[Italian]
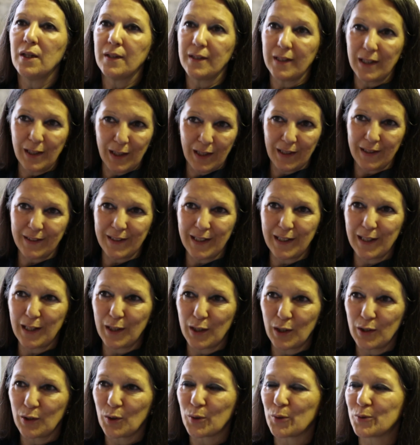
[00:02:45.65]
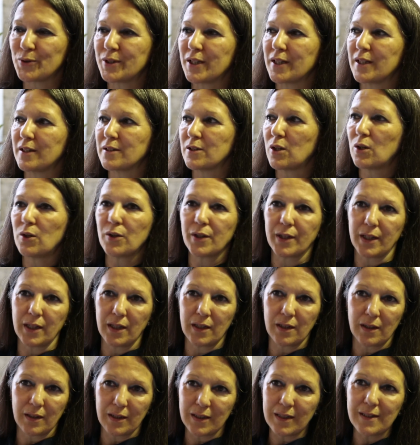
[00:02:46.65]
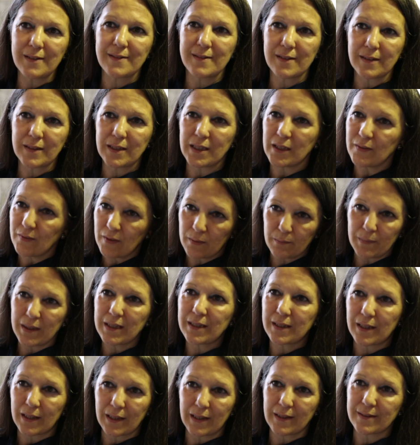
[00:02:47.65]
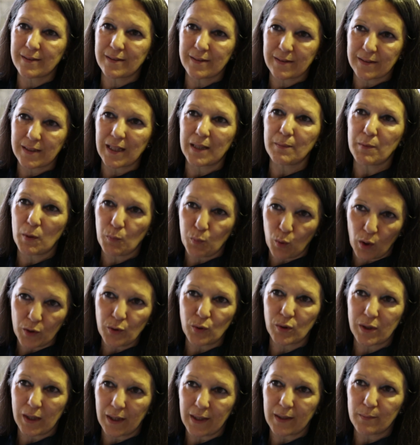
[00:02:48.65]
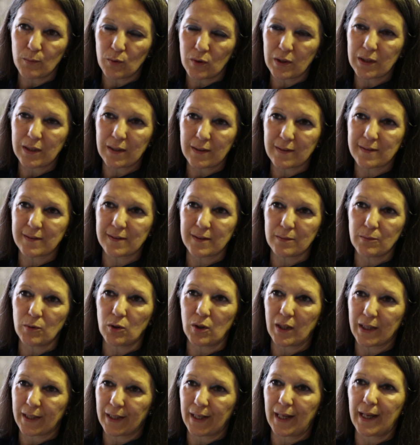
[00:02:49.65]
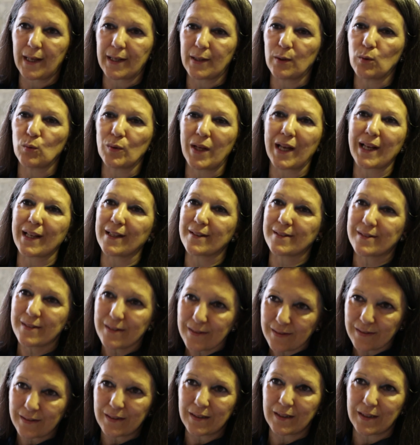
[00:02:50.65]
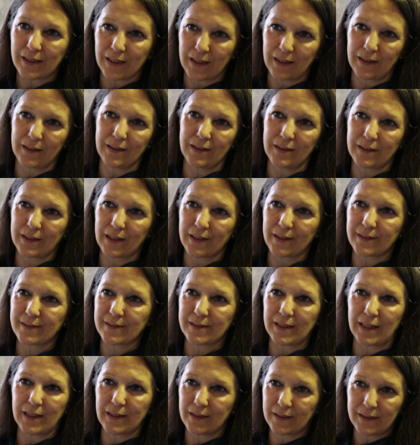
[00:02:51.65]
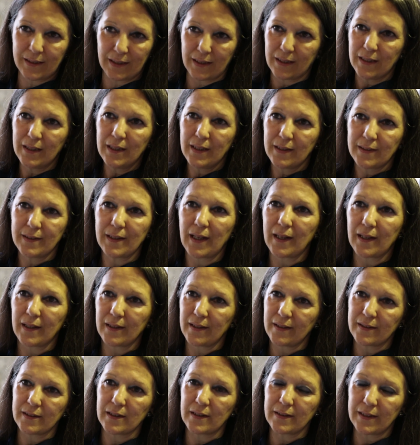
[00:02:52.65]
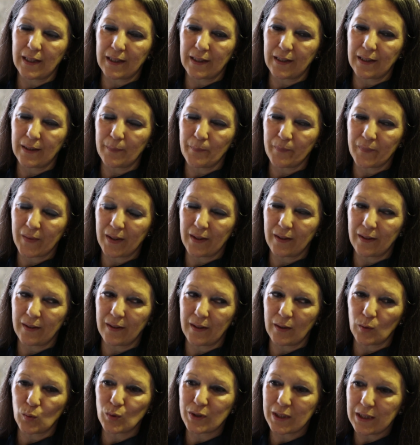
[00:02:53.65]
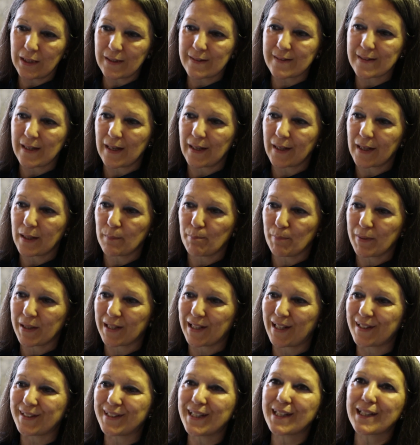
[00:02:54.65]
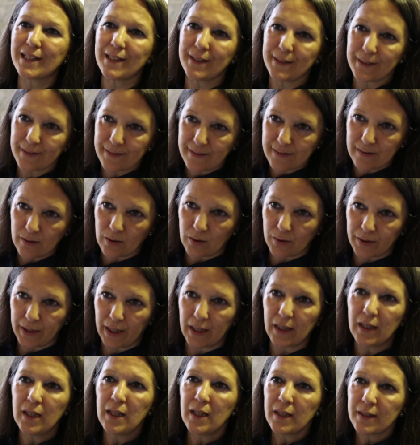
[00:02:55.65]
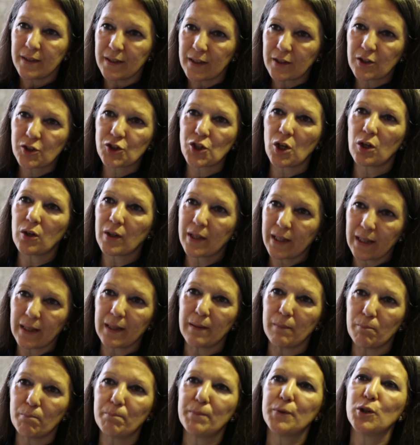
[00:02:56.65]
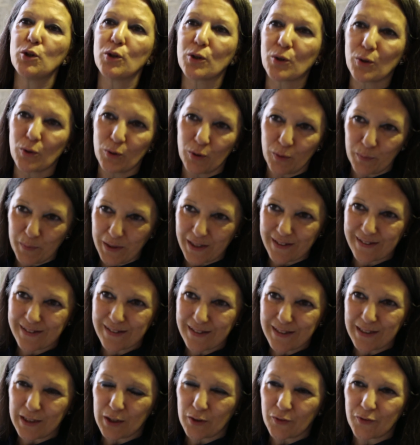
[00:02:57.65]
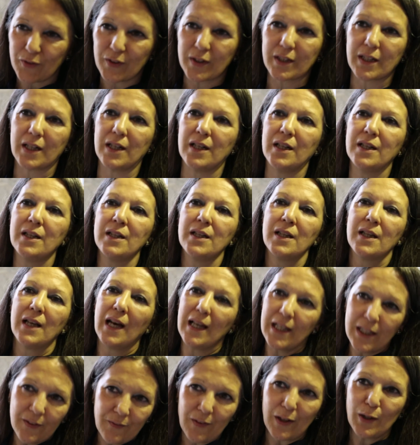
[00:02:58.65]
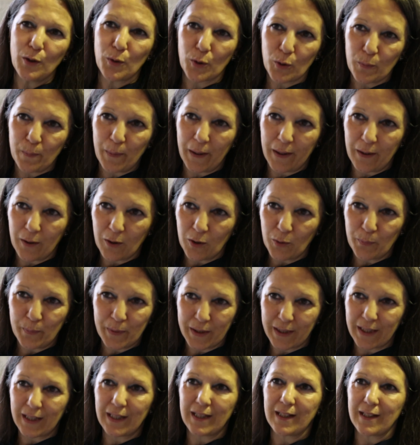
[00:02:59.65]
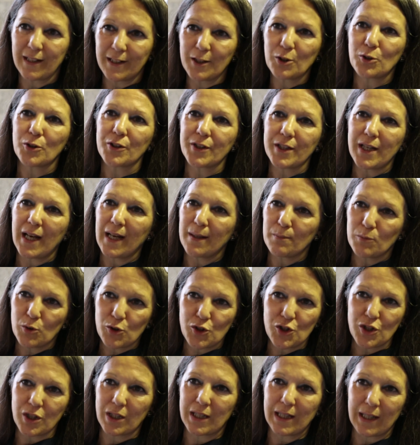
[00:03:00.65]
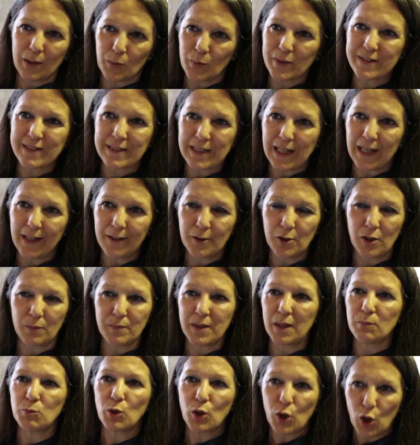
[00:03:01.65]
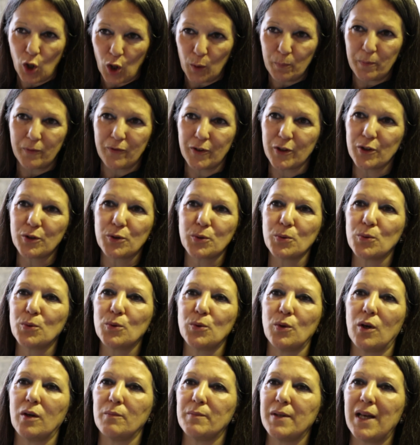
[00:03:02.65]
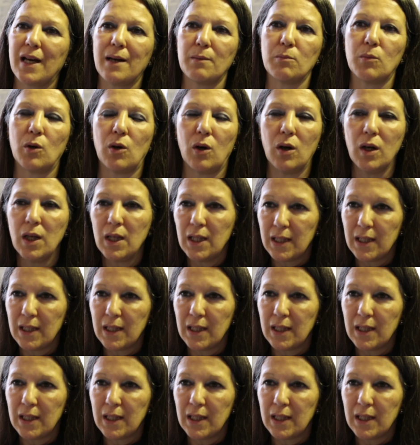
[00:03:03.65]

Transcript: nel, nei loro territori iniziative e metterle a sistema sistema può aiutare moltissimo a creare una casistica interessante da, eh, da eh, utilizzare per la declinazione di ciò che bioeconomia significa a livello europeo, perché ricordiamoci che quest'anno abbiamo COP21, abbiamo